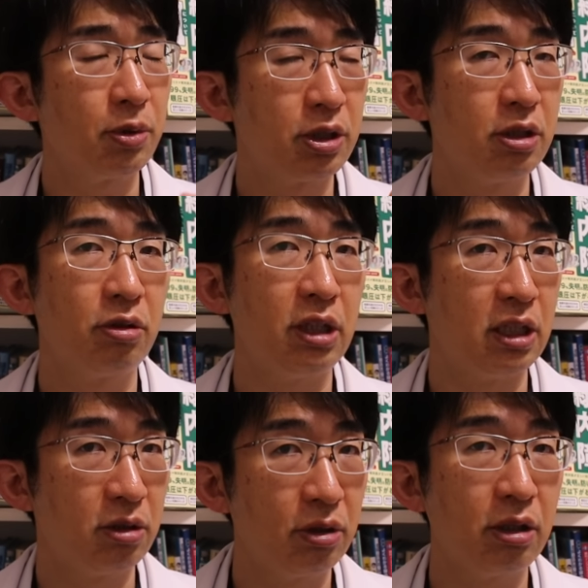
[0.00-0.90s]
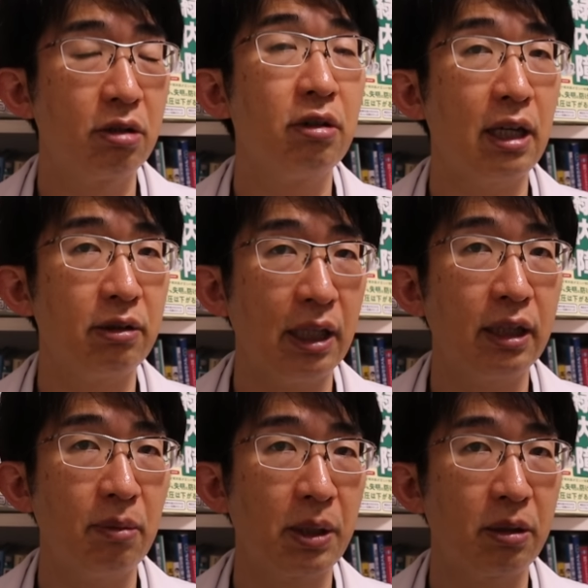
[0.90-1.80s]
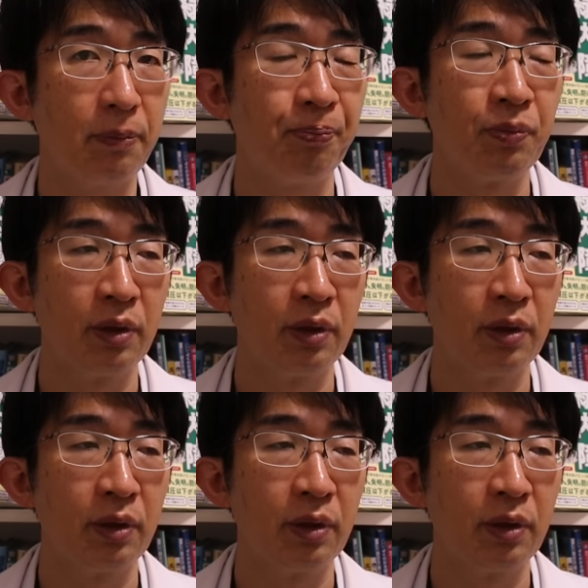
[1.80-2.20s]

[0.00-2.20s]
れも市場に非常に少なくなってます。